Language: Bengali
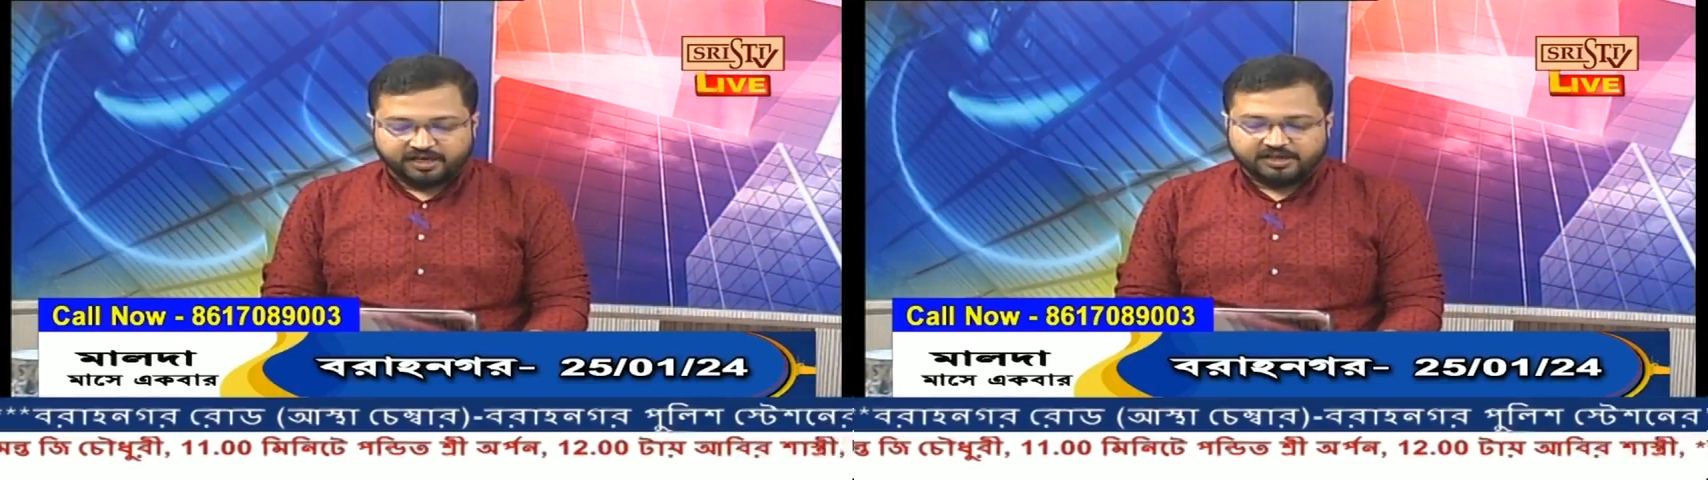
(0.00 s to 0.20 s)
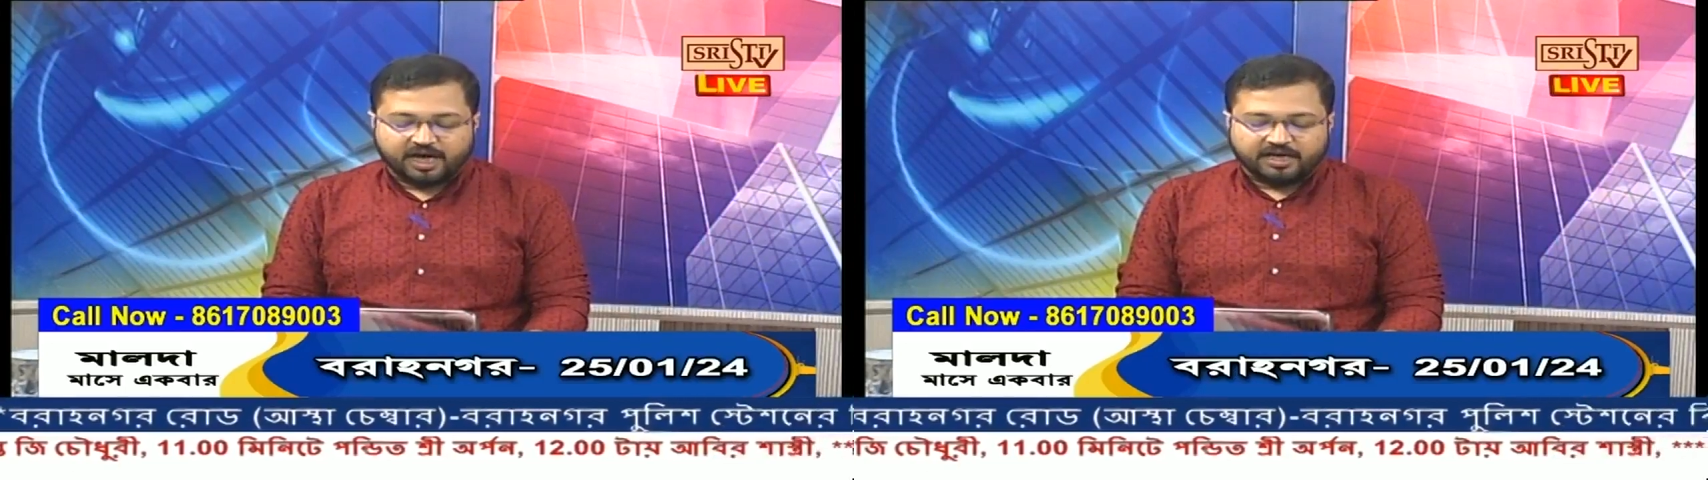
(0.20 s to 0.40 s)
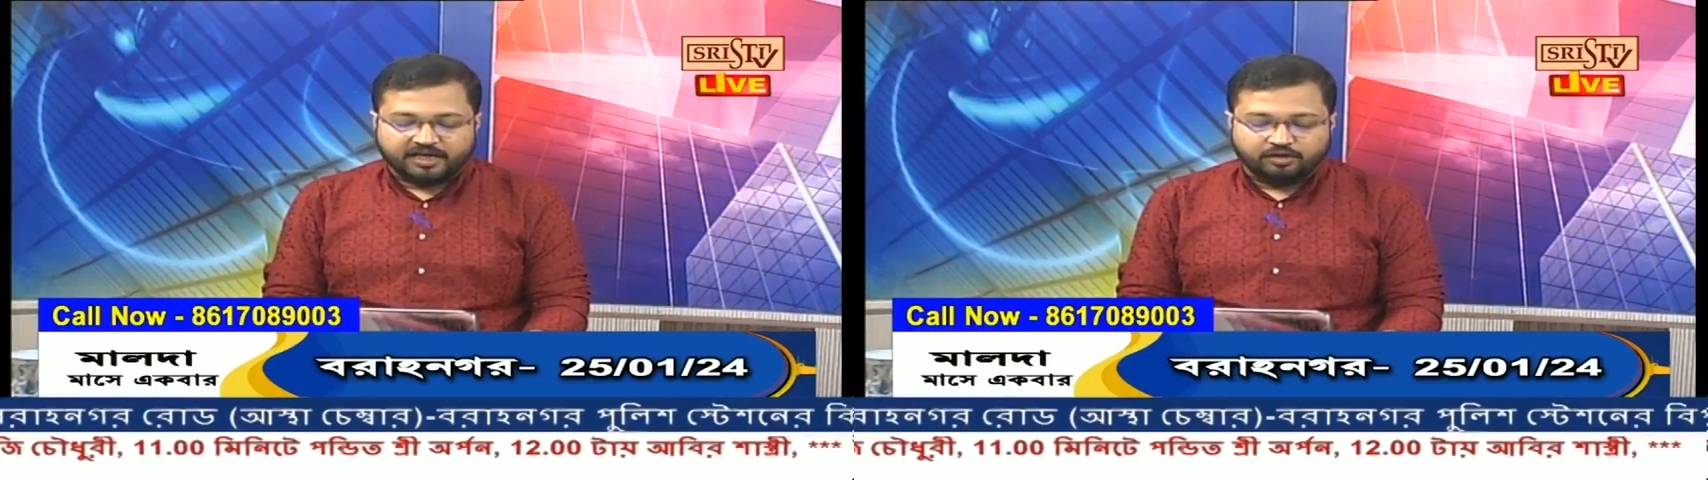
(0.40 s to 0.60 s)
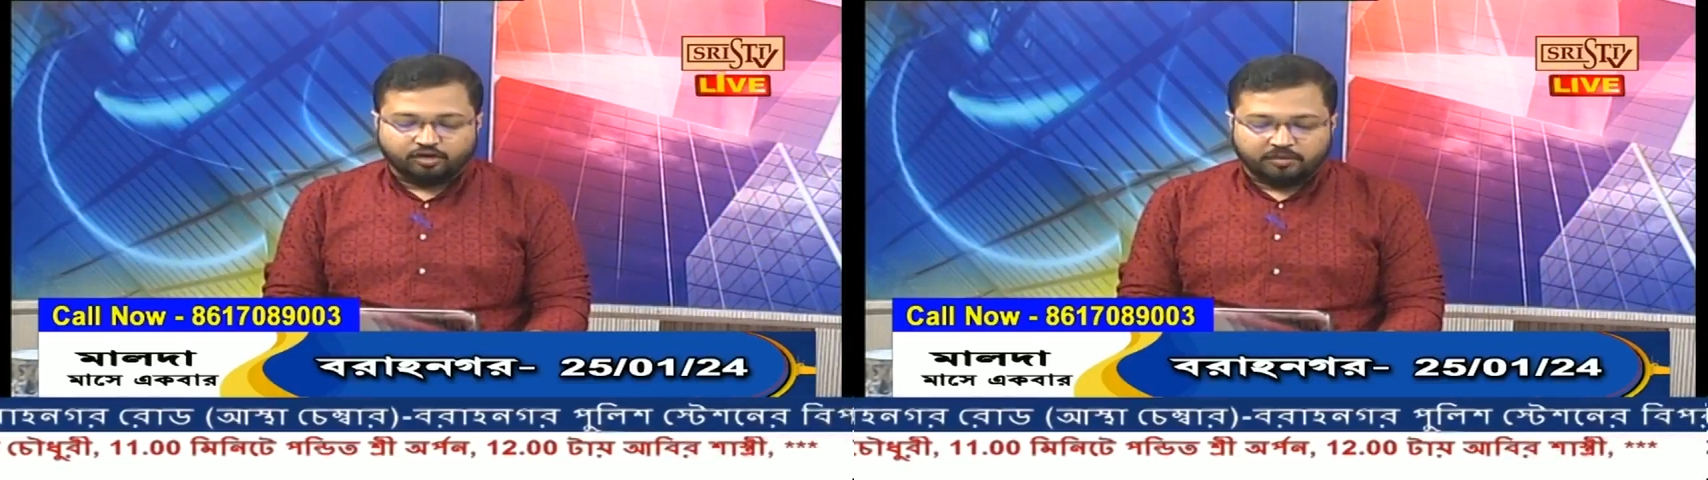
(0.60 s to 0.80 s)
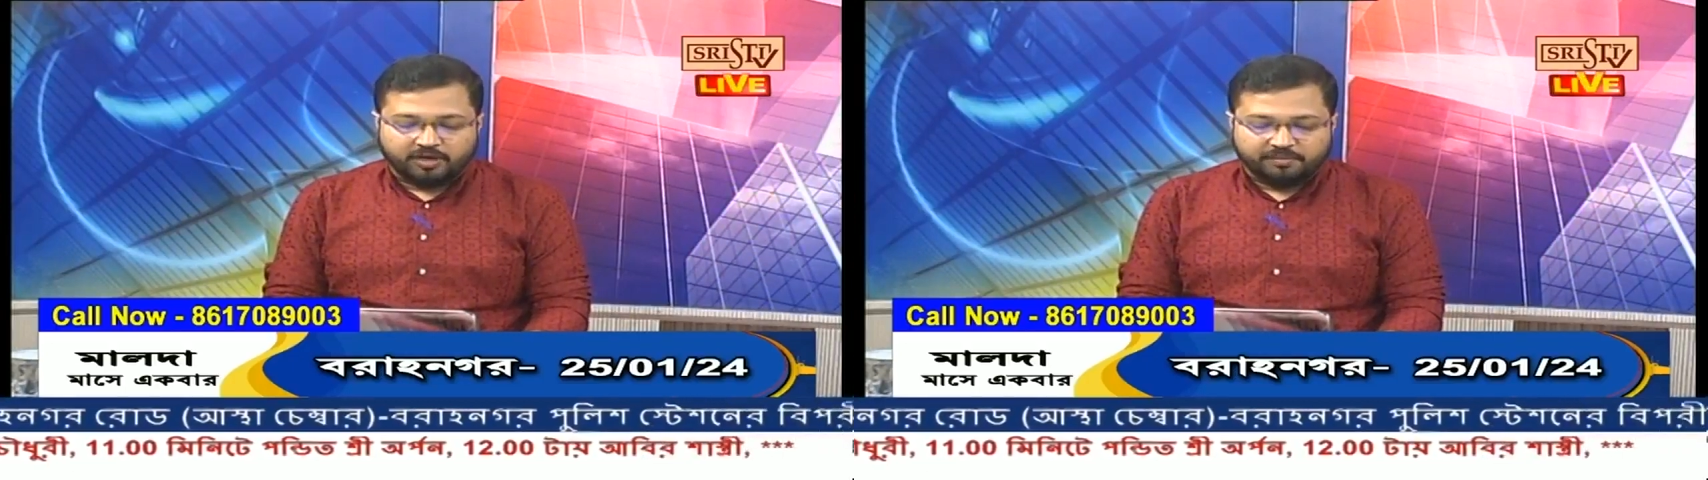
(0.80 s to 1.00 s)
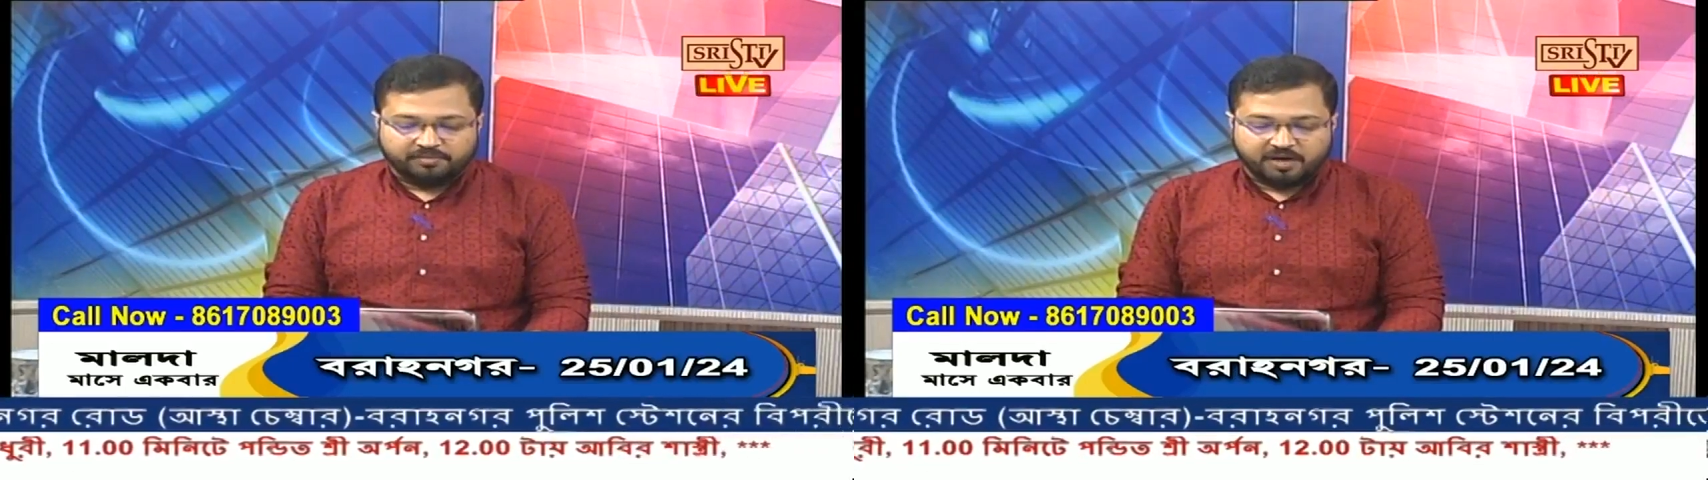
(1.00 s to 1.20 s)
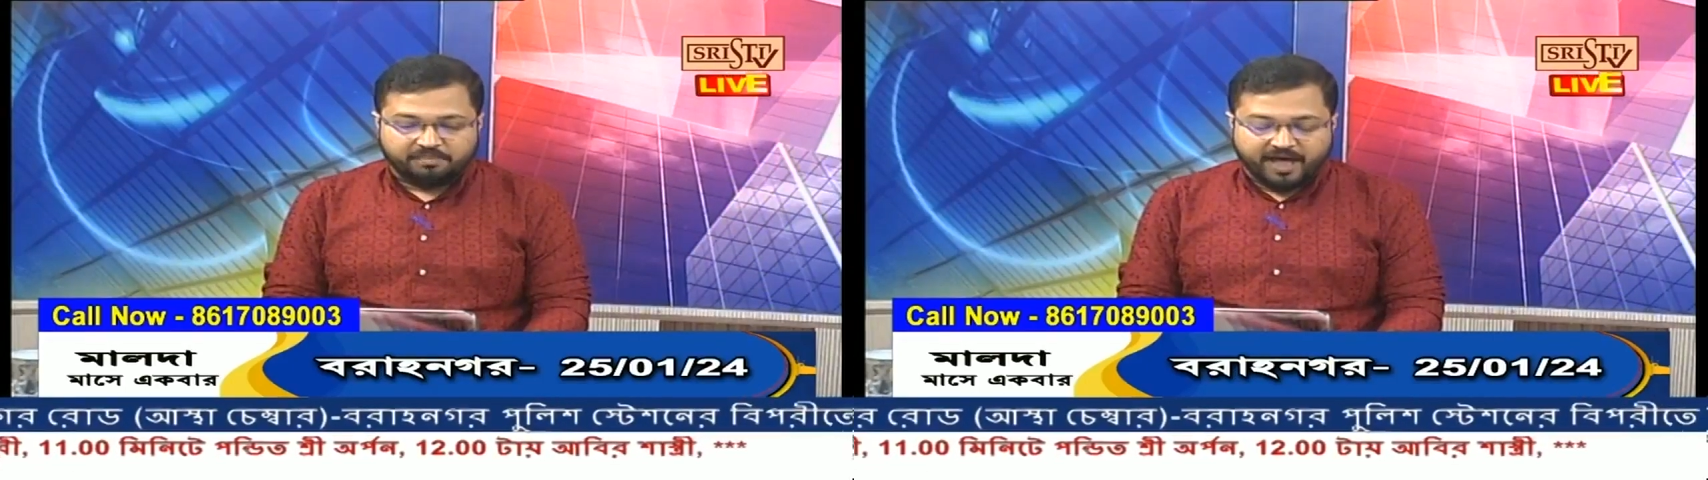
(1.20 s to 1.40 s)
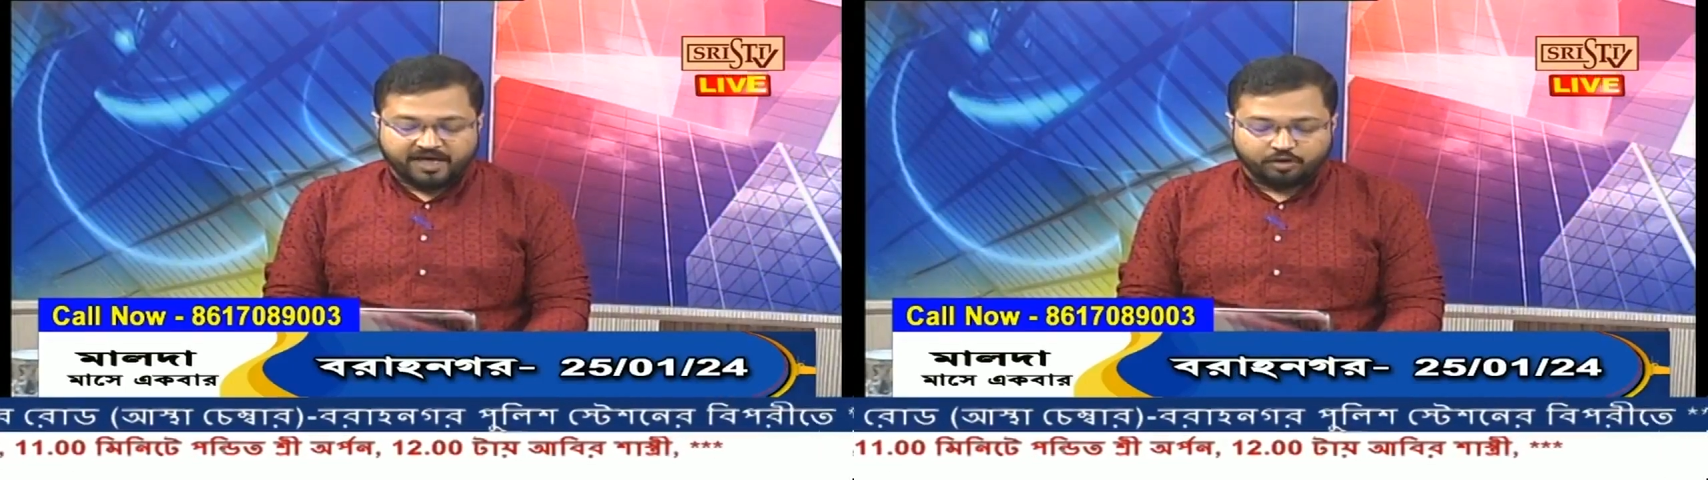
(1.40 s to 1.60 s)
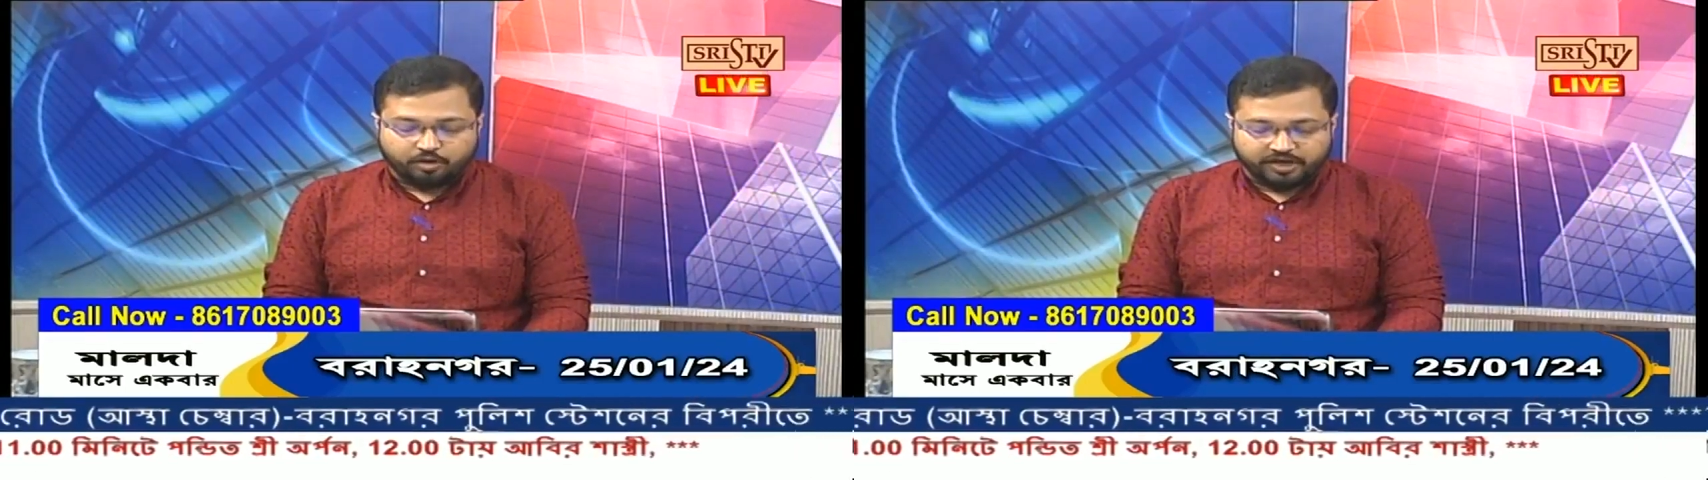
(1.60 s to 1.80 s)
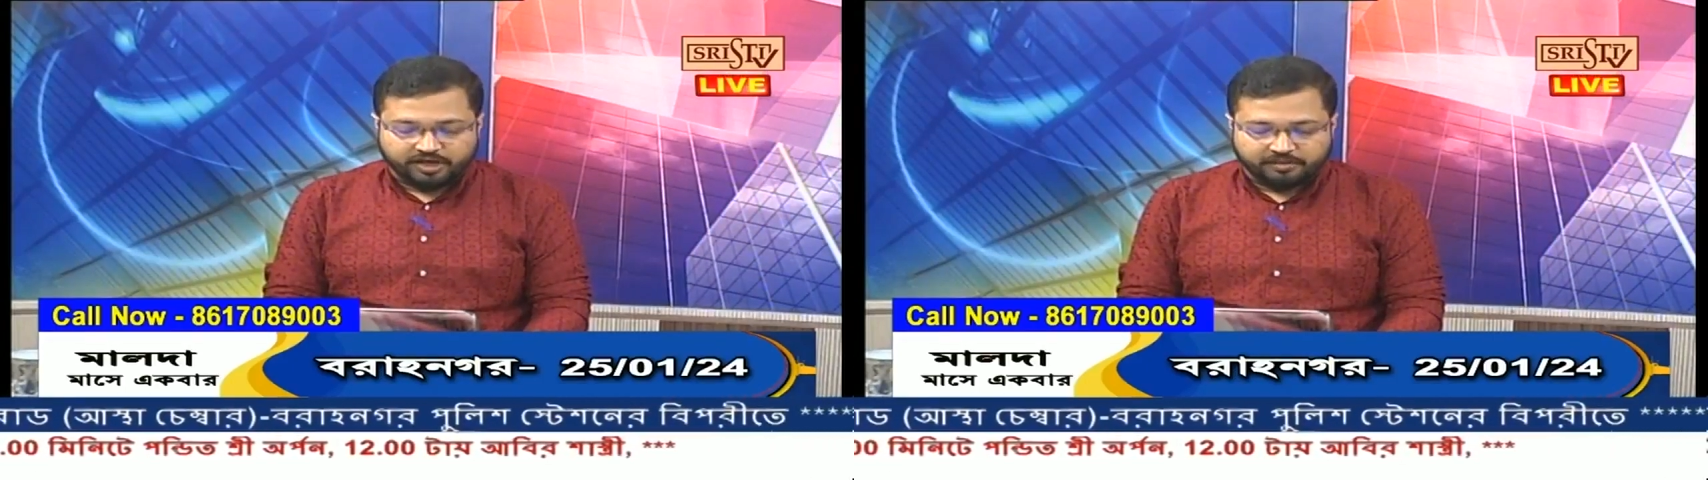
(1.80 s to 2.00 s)
তা কিন্তু আবার আপনার ব্যয়
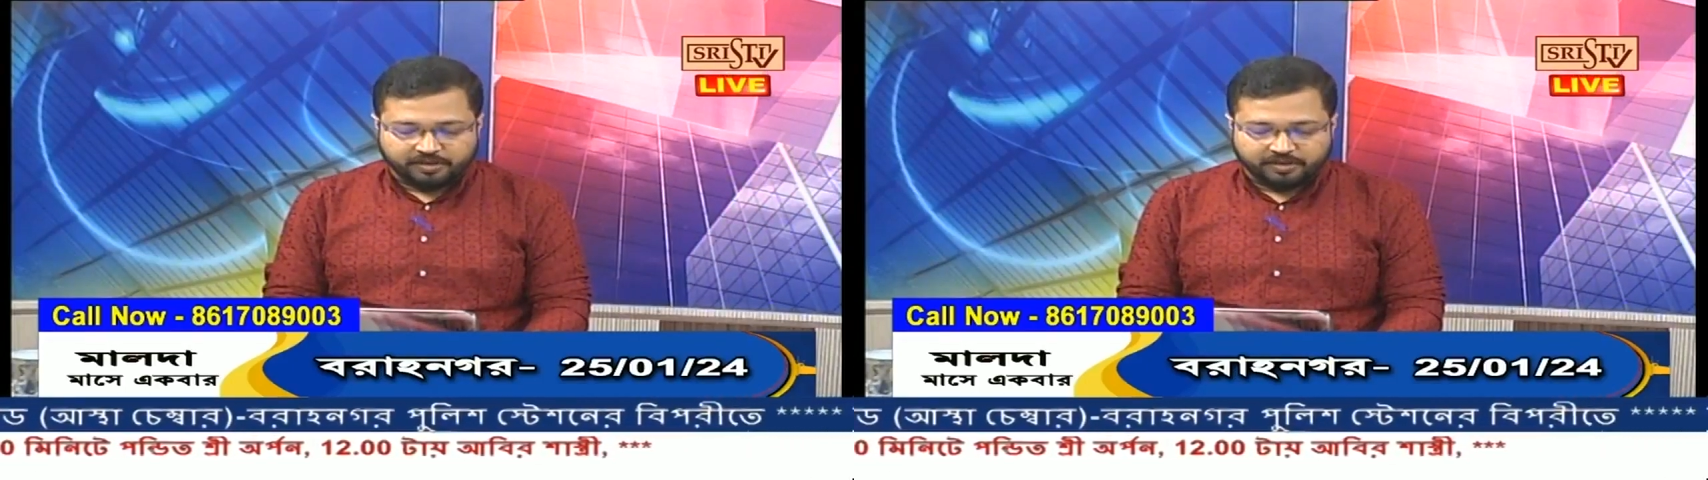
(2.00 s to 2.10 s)
করিয়ে দেবে